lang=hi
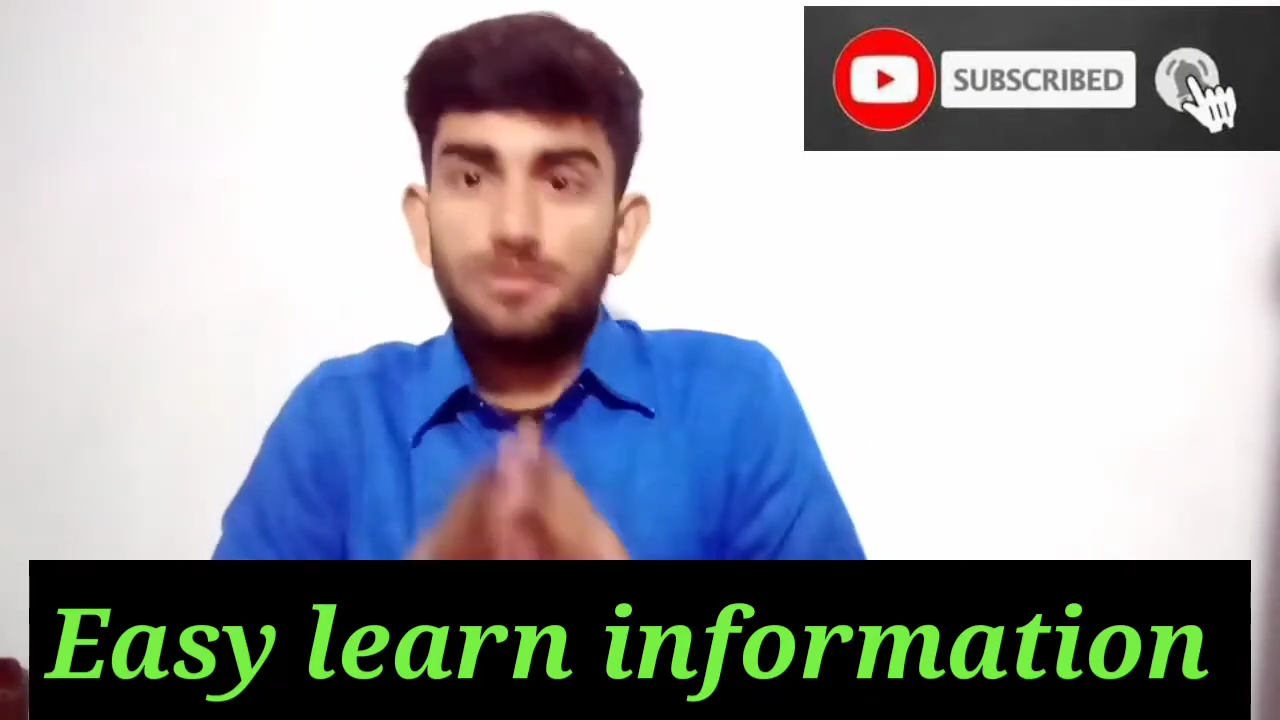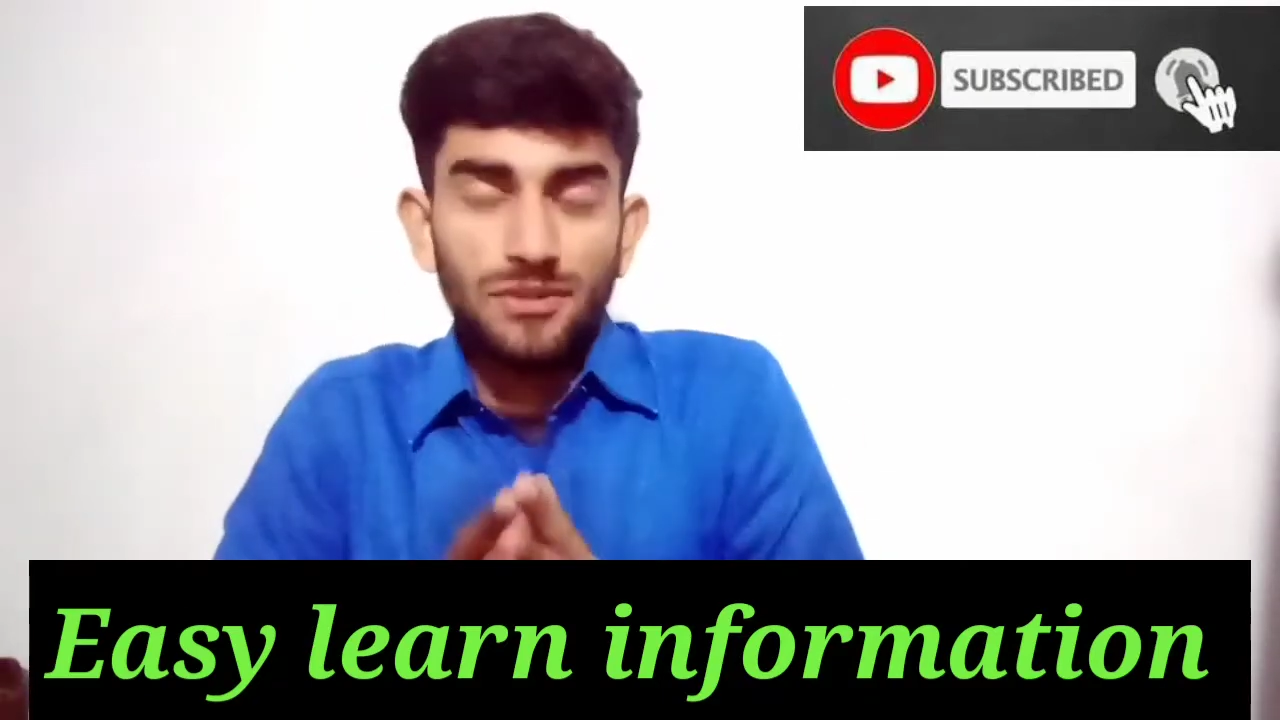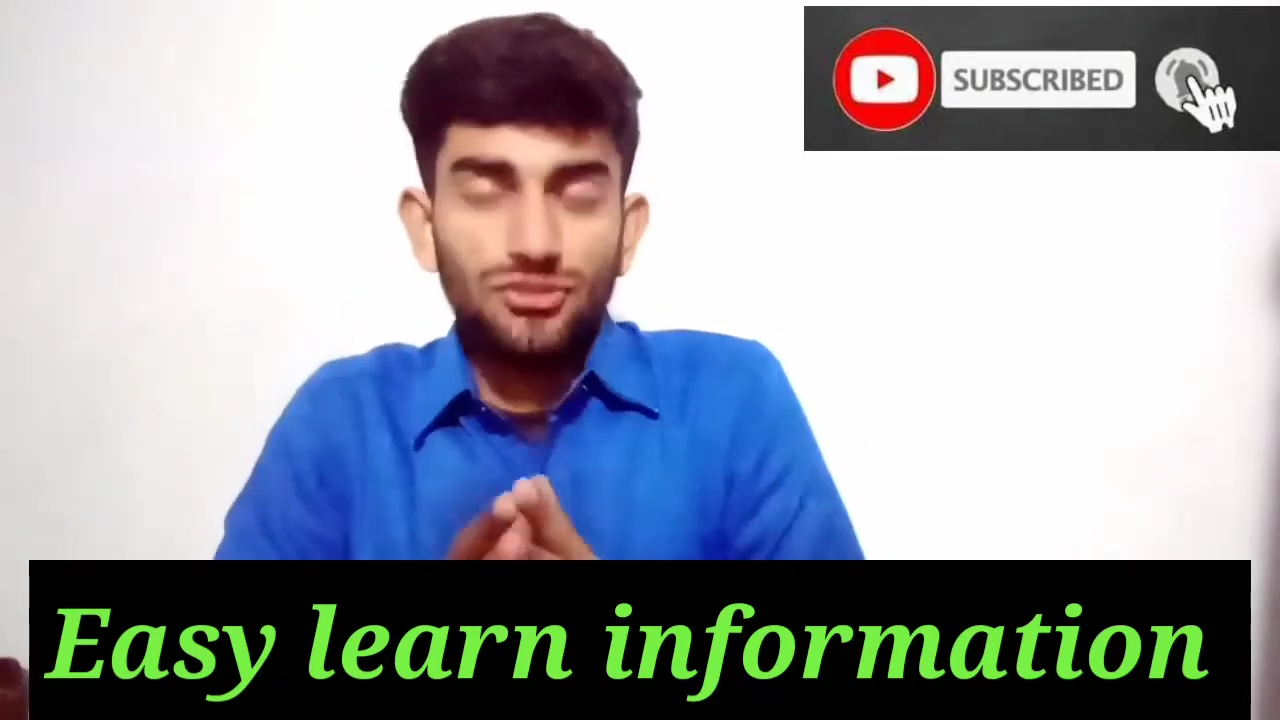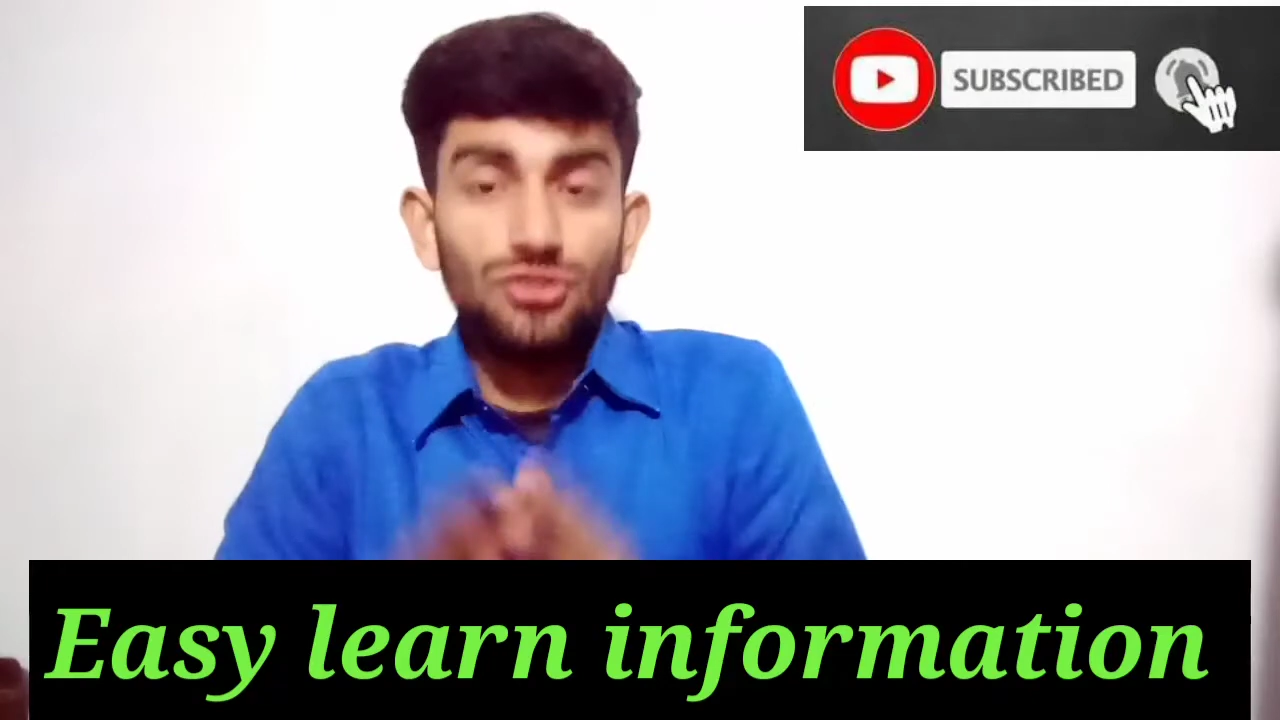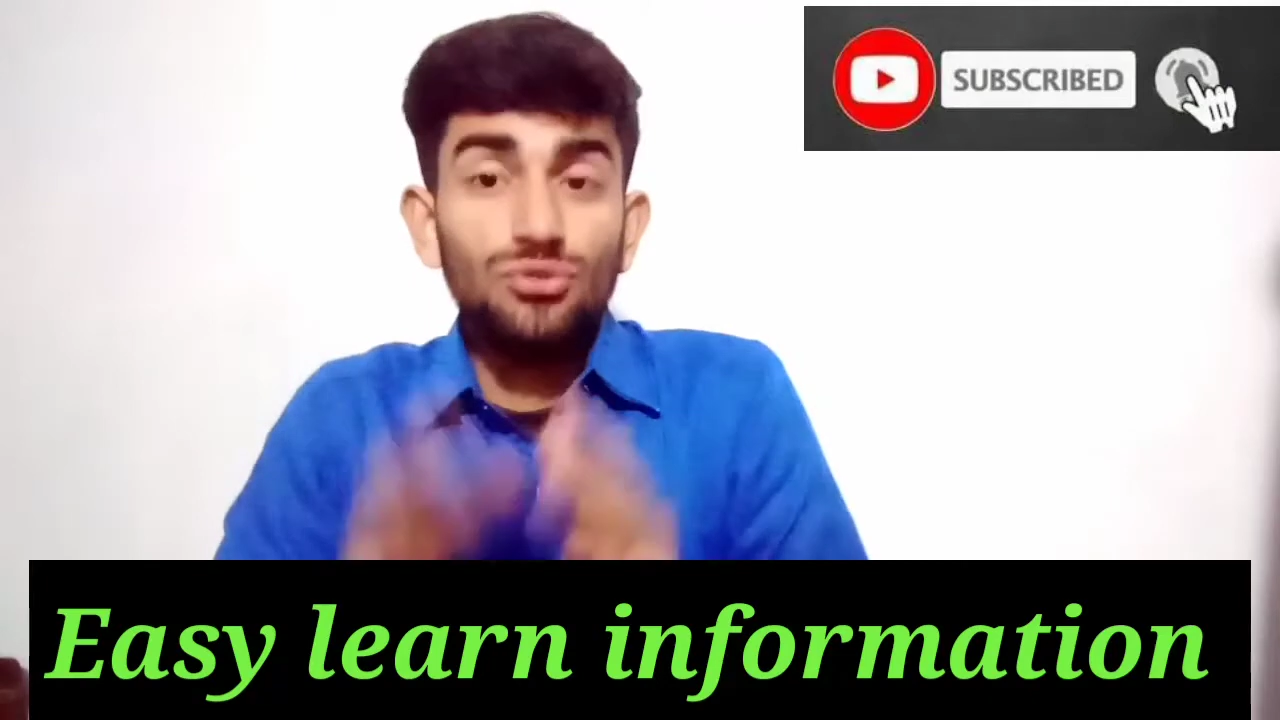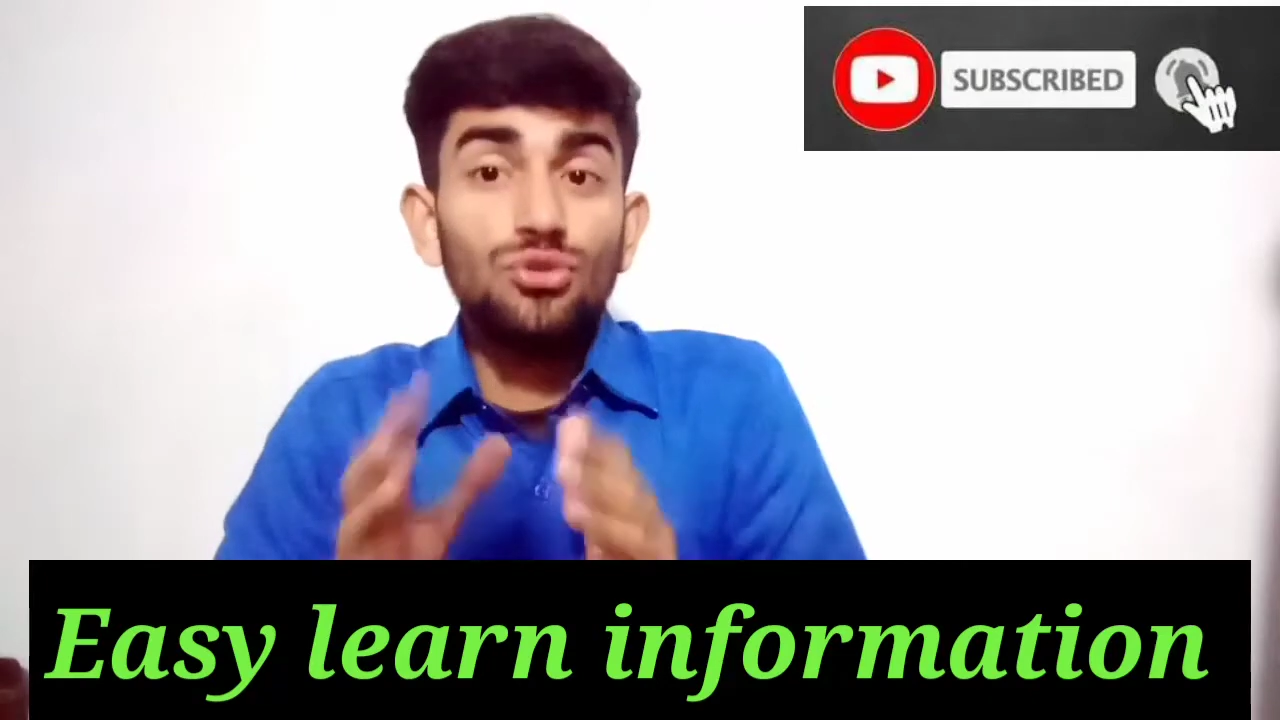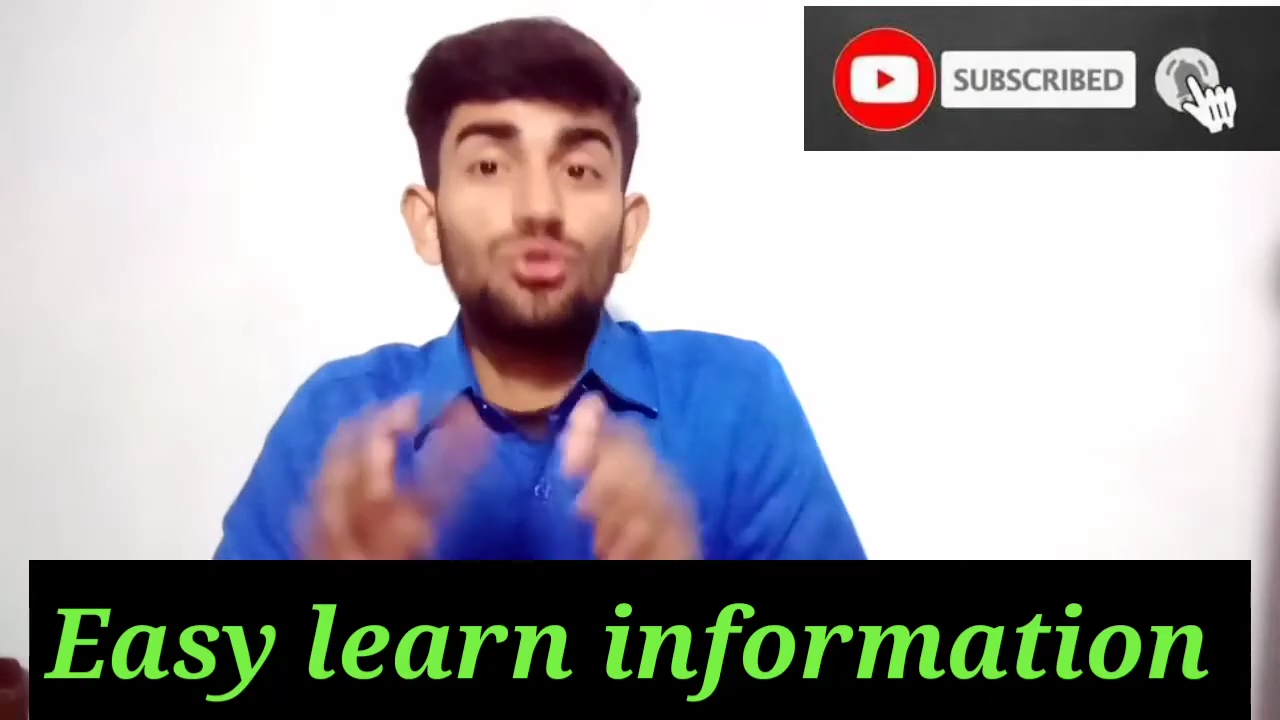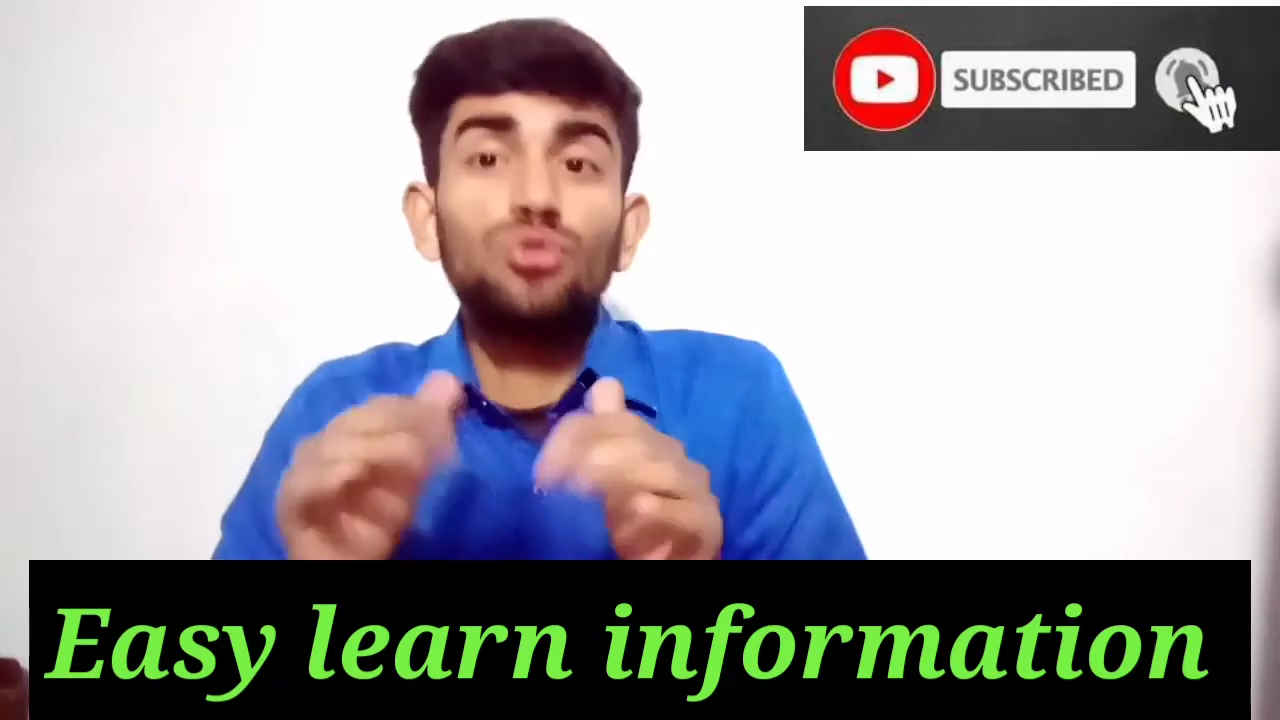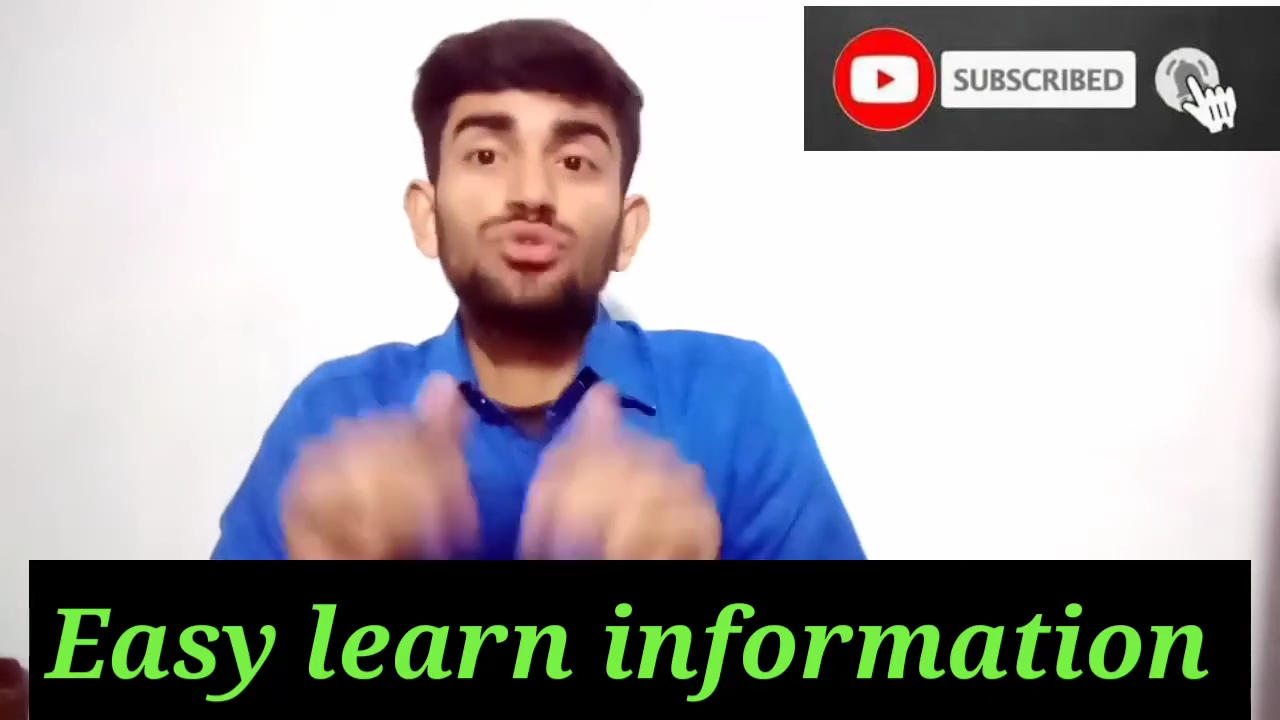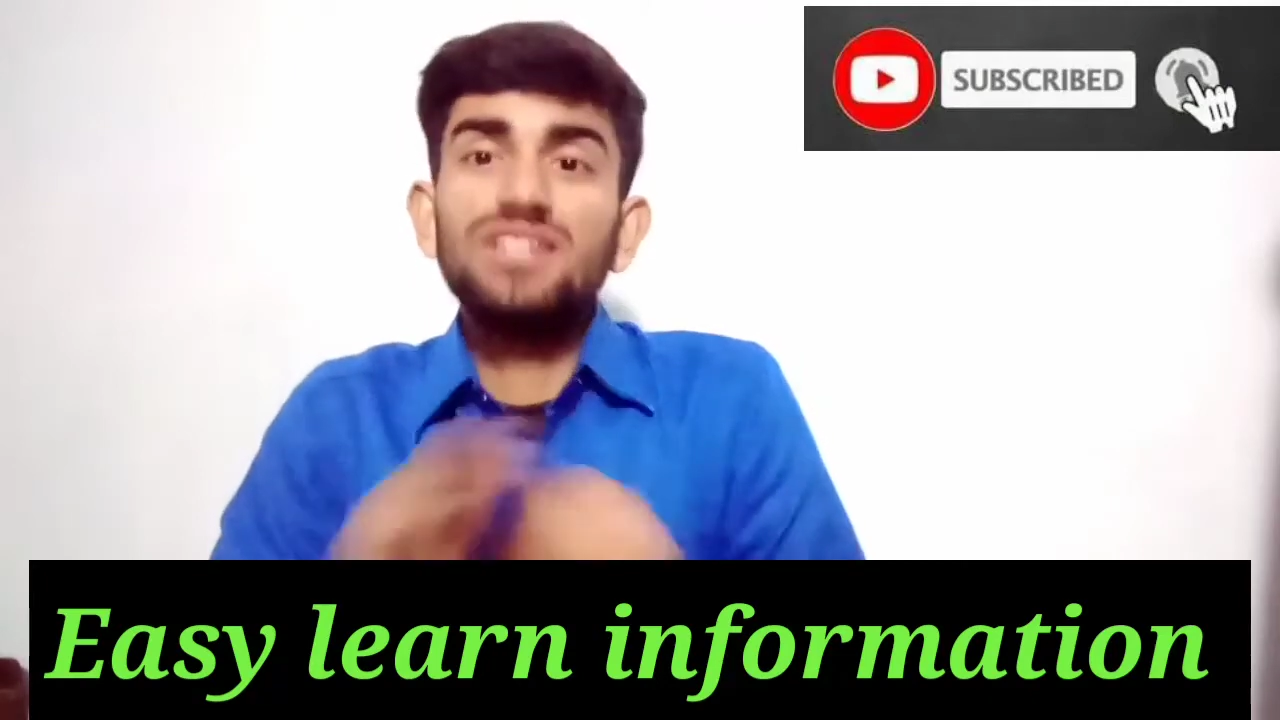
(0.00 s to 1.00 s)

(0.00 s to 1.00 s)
पर्सन उनको